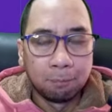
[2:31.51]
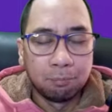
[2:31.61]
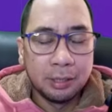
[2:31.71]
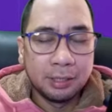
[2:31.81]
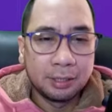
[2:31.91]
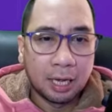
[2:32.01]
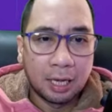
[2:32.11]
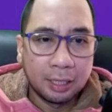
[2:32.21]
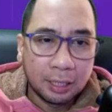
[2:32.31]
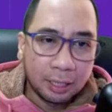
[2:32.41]

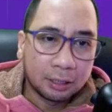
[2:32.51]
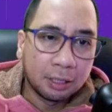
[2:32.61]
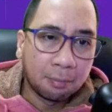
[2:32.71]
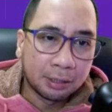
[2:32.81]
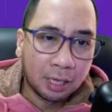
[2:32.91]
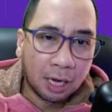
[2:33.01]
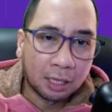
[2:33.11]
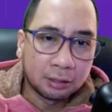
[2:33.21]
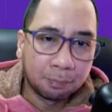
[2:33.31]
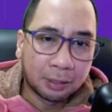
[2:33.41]
bisa dilihat dia masih
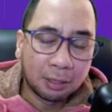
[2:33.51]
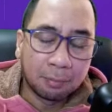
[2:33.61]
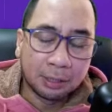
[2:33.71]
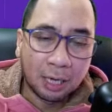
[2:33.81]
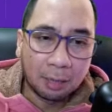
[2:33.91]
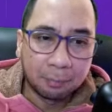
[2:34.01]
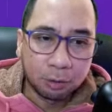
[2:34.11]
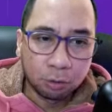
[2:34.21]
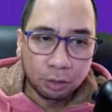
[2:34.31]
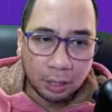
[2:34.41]
akan seperti masih akan
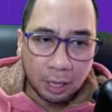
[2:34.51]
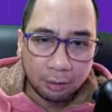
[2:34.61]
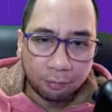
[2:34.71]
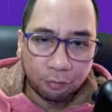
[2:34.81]
menurunkan